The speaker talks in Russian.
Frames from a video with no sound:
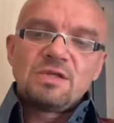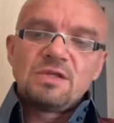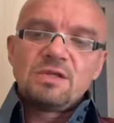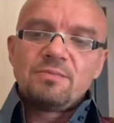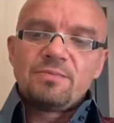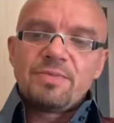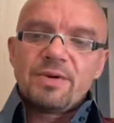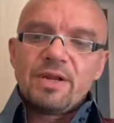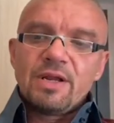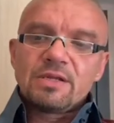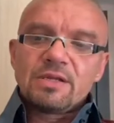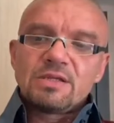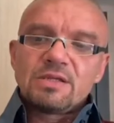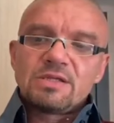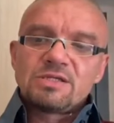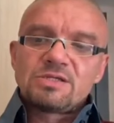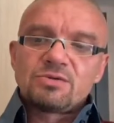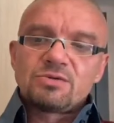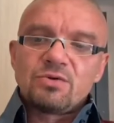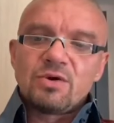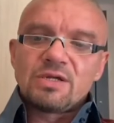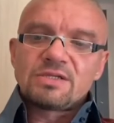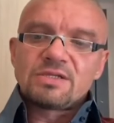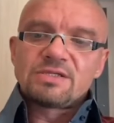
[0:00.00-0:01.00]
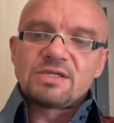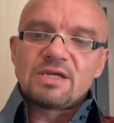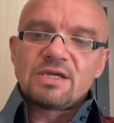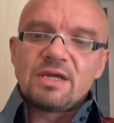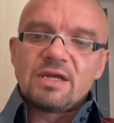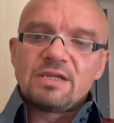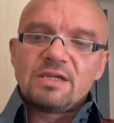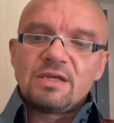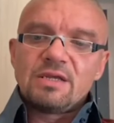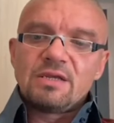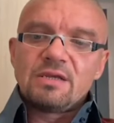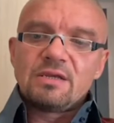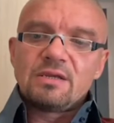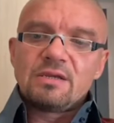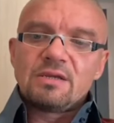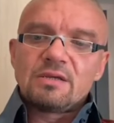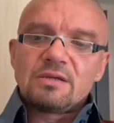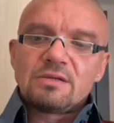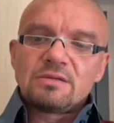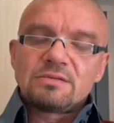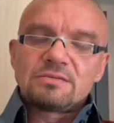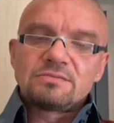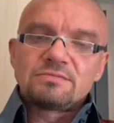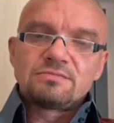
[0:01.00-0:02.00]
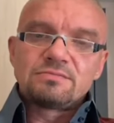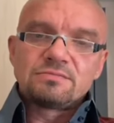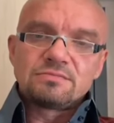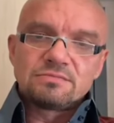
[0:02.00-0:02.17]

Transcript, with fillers: Все неприятные ситуации, они